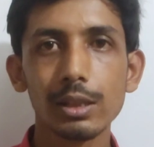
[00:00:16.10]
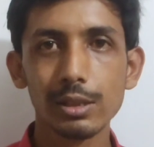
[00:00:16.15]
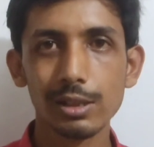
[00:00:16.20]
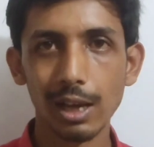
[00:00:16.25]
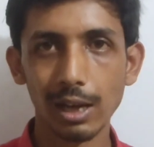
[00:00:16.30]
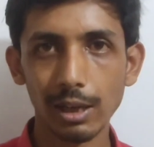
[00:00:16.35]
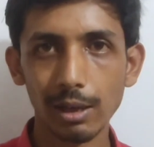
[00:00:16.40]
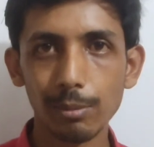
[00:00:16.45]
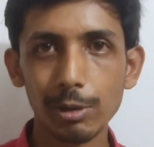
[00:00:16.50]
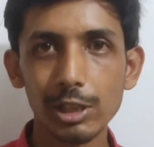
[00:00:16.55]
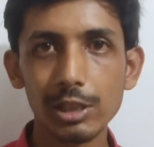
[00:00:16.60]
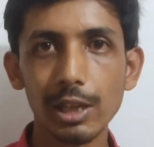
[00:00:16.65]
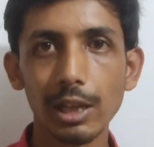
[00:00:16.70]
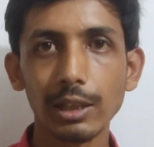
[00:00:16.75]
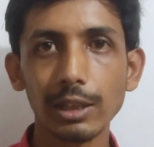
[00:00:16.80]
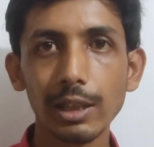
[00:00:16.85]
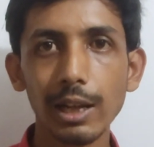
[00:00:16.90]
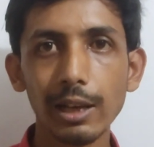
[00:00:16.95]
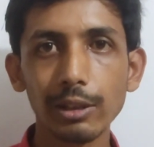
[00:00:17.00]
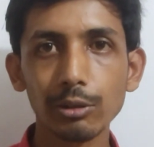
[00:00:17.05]
যারা আমার
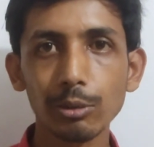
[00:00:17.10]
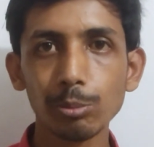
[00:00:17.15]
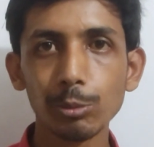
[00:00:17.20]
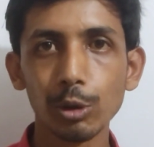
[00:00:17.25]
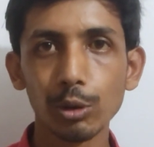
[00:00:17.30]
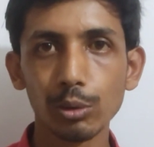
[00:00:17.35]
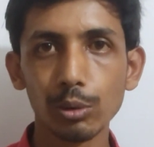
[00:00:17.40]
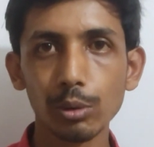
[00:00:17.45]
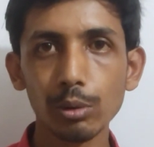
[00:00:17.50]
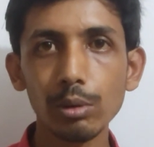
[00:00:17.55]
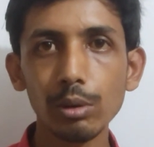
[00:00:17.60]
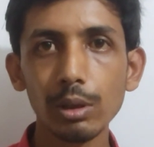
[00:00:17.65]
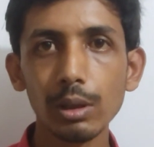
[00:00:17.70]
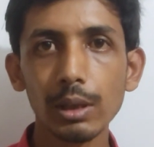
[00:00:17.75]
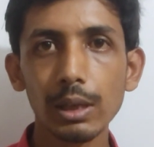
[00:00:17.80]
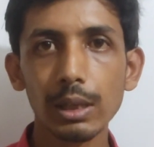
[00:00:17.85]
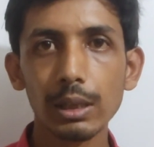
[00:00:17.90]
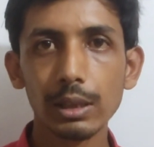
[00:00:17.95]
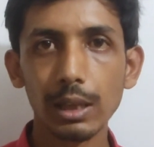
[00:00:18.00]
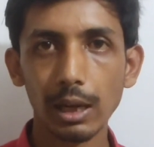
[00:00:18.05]
চ্যানেলে একদম নতুন
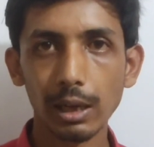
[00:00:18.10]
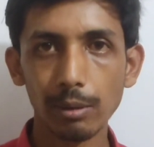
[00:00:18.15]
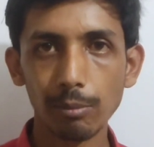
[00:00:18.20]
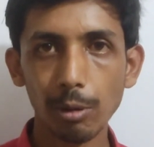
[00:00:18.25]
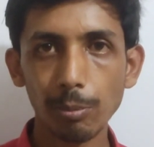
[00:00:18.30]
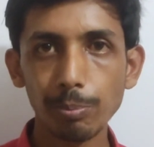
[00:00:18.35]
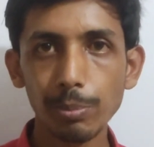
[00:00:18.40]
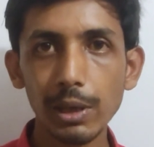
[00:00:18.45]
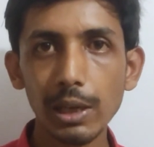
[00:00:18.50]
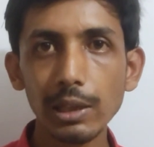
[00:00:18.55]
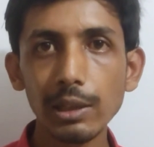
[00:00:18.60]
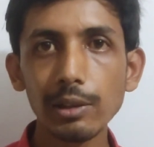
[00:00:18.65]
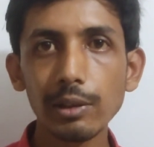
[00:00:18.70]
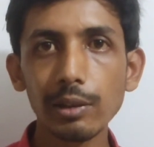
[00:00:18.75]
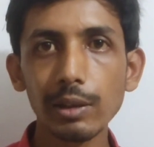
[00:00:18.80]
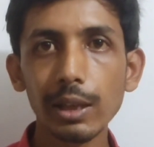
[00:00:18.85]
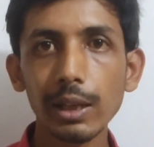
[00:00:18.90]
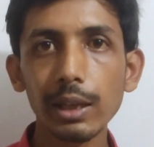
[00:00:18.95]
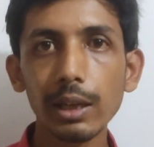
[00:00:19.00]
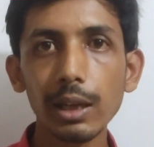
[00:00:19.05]
তারা আমার প্লেলিস্ট
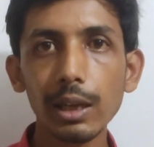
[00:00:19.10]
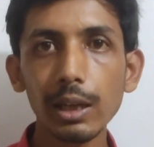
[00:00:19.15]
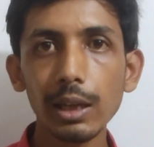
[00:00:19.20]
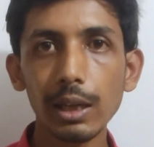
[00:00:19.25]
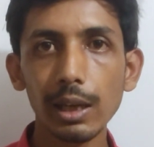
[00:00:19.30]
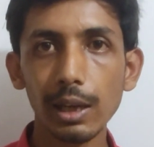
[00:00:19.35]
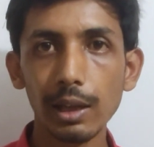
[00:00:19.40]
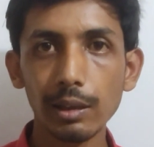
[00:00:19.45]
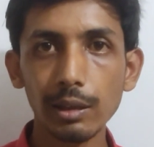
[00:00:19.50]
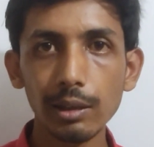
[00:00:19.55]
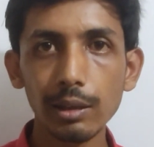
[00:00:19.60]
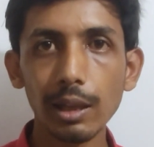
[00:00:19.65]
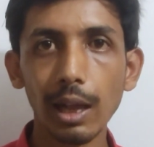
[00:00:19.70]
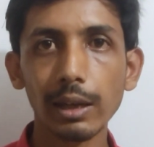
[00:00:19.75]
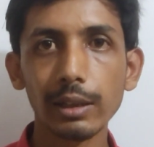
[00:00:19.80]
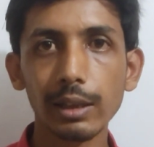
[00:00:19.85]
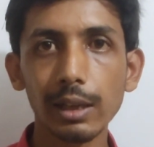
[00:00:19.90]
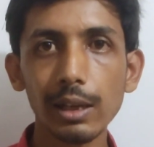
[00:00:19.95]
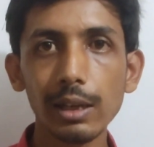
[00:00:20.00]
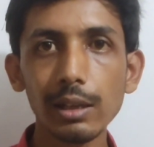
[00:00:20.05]
থেকে এসি
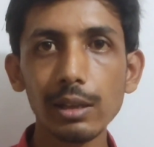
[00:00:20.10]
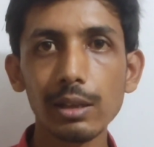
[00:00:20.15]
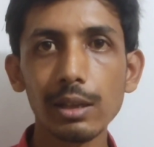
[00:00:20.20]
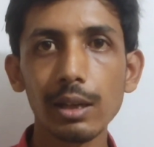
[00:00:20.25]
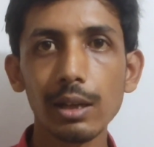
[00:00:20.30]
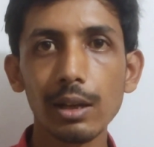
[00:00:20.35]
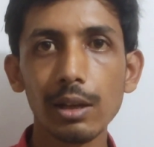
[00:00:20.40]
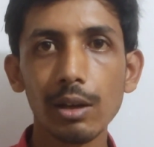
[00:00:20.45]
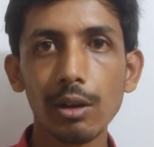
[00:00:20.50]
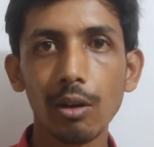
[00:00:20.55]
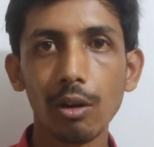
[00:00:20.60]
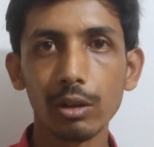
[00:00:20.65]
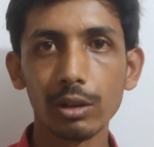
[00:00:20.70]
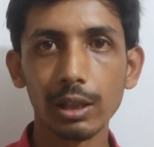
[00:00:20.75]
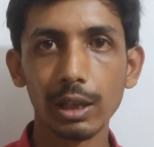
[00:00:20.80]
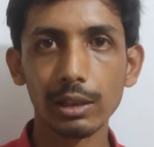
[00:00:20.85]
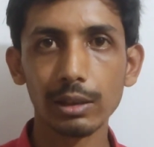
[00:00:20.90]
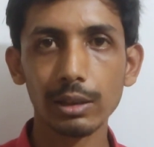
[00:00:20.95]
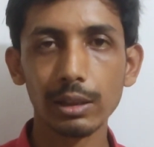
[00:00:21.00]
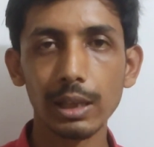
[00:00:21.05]
সার্কিট
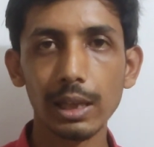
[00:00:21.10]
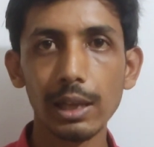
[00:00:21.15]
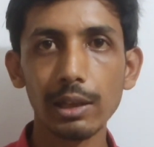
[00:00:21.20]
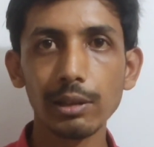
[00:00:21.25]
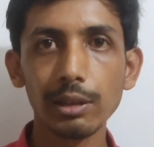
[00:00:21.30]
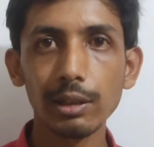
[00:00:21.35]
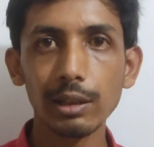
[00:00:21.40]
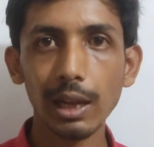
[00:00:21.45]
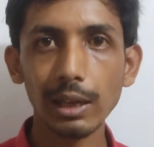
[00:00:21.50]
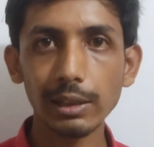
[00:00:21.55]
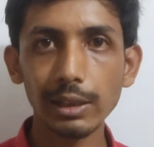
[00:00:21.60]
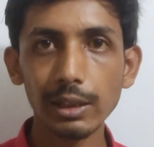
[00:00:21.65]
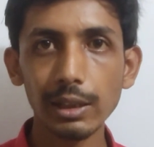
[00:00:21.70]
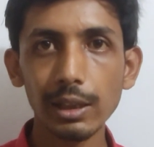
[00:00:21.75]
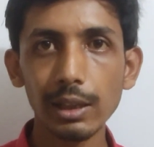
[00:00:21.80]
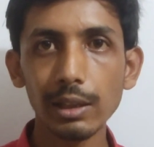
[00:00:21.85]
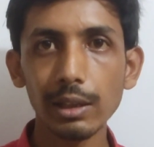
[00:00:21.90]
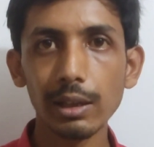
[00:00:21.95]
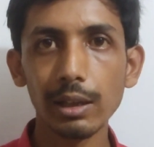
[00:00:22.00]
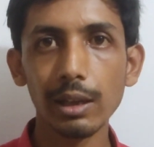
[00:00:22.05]
অর্থাৎ এসি
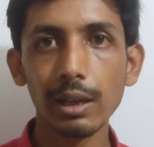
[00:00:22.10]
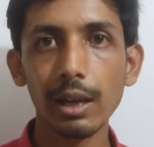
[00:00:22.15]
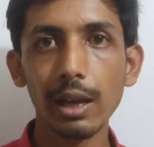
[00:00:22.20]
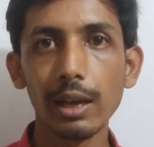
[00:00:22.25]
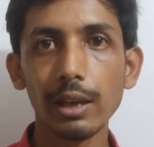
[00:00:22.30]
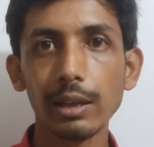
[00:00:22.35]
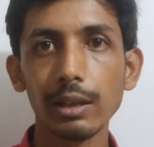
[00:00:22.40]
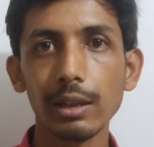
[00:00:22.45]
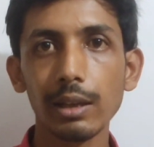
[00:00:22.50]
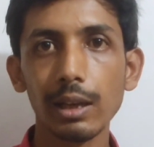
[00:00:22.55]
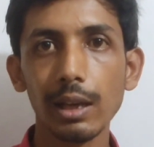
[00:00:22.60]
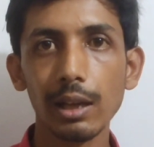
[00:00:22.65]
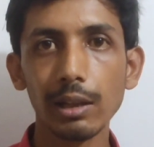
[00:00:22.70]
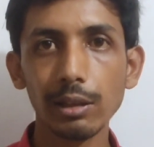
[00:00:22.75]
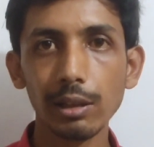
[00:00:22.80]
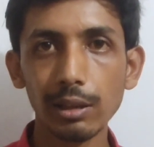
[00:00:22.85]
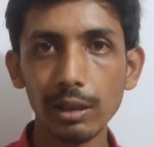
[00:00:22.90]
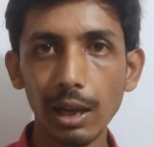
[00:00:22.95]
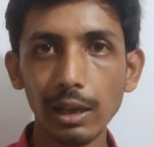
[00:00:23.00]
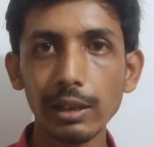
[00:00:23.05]
সার্কিটের এই
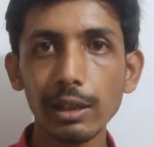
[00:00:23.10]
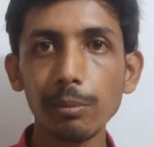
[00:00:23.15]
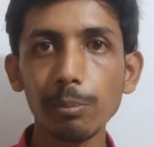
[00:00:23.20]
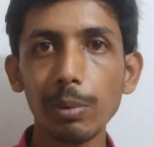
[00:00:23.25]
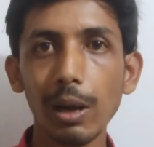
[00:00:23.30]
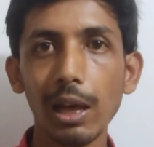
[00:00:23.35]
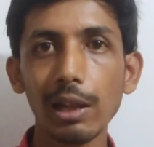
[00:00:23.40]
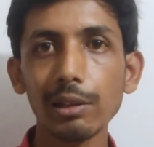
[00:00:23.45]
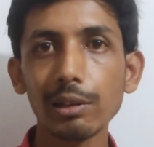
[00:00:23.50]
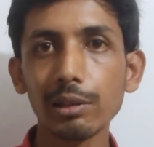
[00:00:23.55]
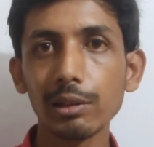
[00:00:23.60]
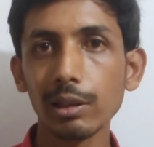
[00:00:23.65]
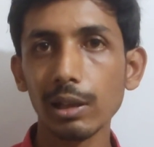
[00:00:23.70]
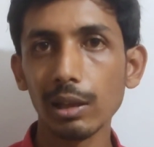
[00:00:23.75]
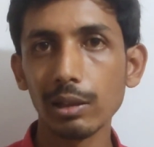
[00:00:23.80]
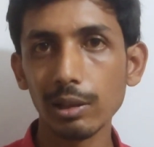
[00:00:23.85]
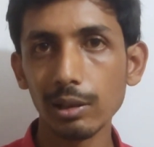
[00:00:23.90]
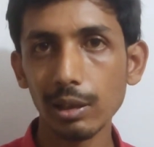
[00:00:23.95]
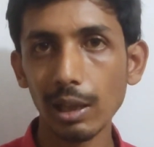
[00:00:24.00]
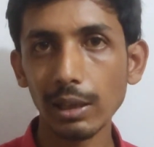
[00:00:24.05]
এসি সার্কিট প্লাস
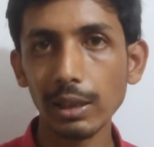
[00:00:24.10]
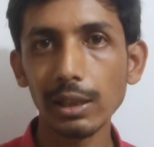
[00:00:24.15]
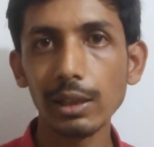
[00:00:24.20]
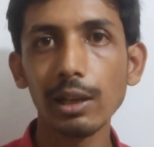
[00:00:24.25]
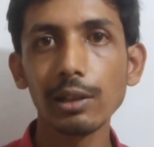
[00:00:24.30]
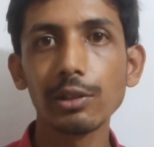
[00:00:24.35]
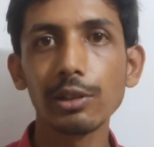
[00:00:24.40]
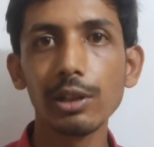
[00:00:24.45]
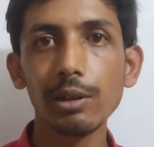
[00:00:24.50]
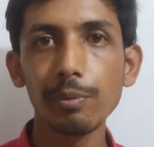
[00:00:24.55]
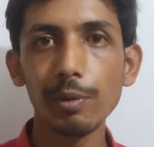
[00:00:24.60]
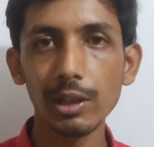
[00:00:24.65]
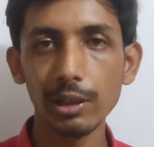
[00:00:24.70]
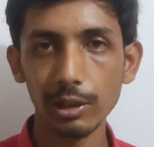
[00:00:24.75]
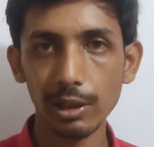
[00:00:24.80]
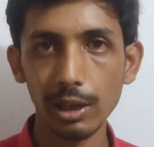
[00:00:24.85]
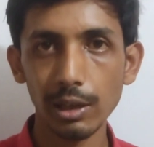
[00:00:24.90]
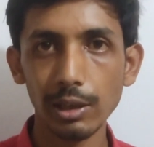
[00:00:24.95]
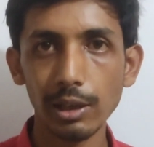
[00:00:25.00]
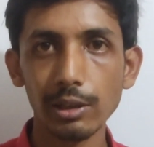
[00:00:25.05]
এসি সার্কিটের থ্রি ফেজ
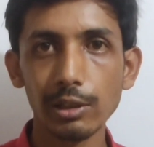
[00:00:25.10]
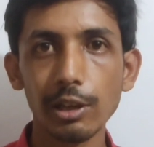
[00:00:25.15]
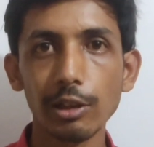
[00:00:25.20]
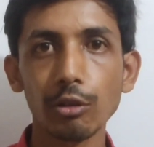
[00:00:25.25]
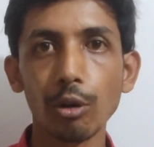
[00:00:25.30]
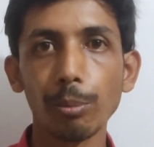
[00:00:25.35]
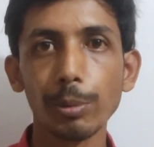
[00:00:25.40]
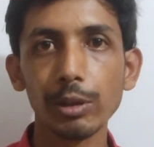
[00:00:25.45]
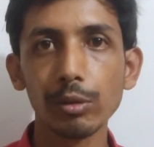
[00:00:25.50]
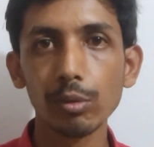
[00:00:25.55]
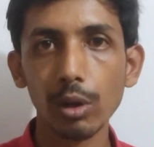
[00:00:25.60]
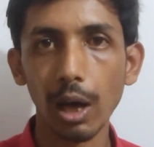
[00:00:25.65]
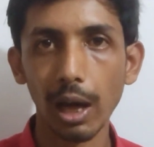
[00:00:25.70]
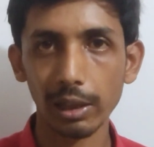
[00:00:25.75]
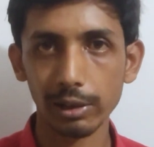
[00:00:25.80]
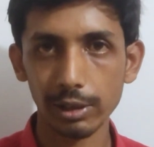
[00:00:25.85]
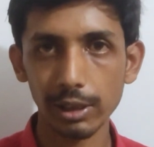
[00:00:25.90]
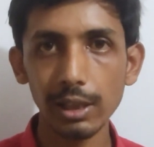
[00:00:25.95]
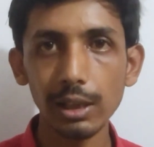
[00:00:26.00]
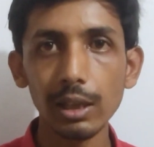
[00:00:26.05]
রিলেটেড যে টপিকগুলো
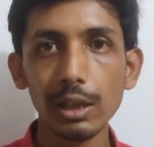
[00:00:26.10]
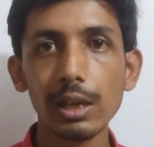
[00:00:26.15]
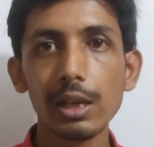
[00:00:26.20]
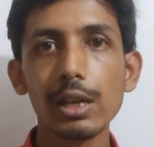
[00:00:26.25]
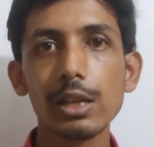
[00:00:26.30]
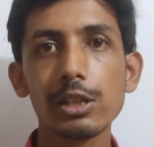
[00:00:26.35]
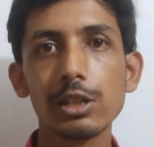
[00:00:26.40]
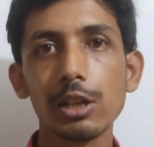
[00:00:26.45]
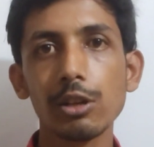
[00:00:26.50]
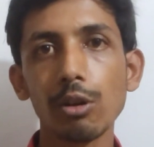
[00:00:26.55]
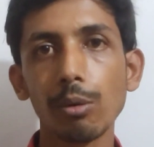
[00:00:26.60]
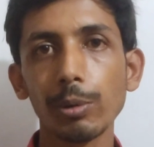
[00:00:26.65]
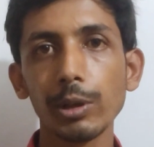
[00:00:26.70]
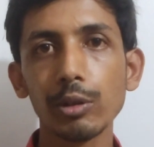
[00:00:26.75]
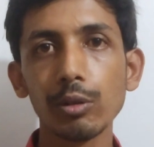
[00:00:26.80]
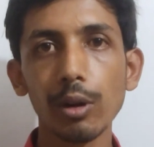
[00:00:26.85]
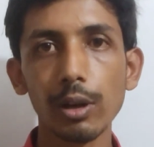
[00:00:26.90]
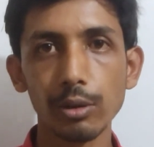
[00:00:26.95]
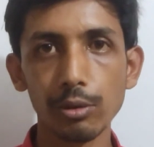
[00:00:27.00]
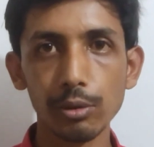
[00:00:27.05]
আছে সেই
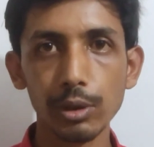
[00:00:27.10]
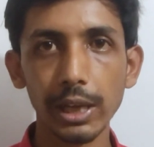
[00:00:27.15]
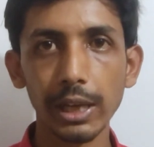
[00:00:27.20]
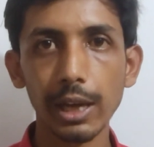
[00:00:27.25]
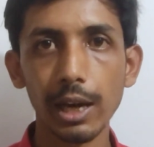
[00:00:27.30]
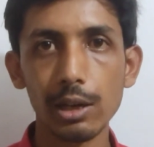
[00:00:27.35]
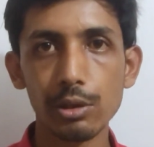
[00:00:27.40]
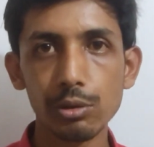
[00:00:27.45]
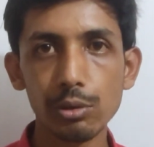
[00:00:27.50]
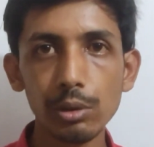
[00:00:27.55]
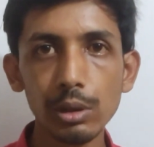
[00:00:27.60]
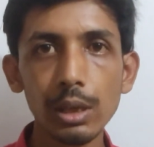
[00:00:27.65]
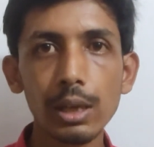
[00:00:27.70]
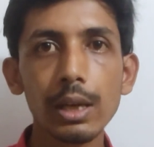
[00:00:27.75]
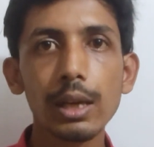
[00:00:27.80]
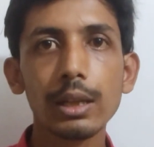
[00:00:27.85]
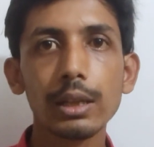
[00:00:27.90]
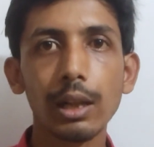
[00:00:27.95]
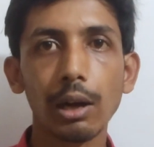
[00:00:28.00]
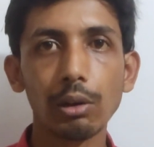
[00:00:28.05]
টপিকগুলো একটু দেখে আসুন
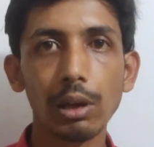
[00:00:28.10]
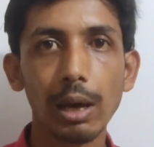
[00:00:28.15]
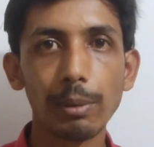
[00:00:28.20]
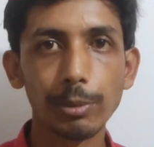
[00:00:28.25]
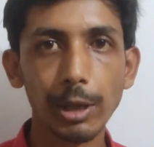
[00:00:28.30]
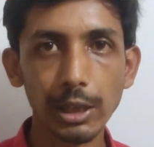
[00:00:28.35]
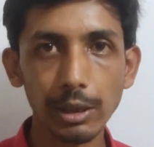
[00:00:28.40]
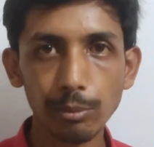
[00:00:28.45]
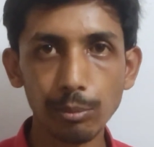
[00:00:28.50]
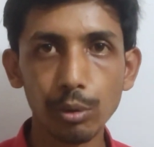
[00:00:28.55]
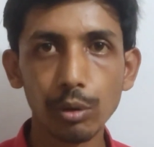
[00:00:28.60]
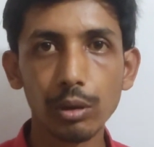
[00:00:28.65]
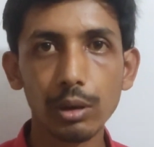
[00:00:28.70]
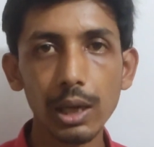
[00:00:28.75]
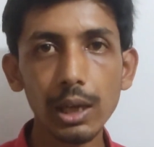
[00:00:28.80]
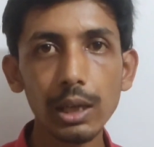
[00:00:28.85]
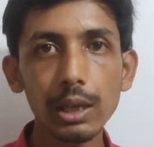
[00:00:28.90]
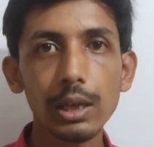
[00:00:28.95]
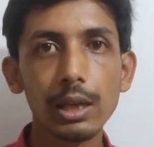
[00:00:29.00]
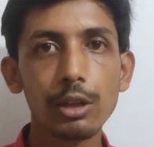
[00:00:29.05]
তাহলে আপনাদের বুঝতে
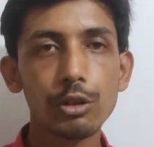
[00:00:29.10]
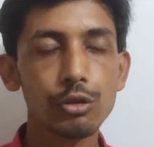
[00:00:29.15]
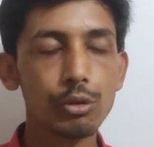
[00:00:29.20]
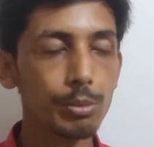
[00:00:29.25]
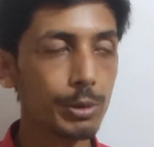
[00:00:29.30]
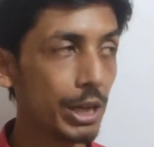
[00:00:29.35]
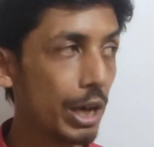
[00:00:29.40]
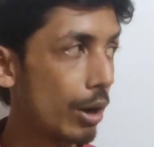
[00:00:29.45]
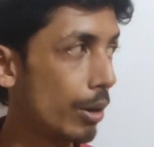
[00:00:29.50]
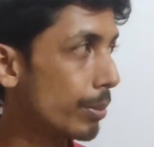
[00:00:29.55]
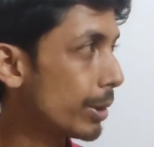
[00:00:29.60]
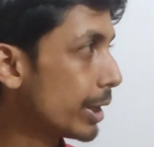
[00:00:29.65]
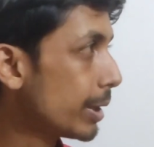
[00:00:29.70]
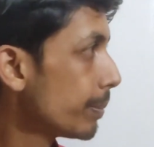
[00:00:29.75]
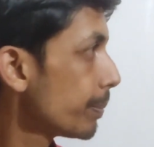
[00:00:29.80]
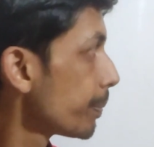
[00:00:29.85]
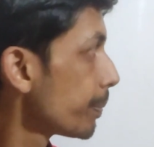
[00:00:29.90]
সুবিধা হবে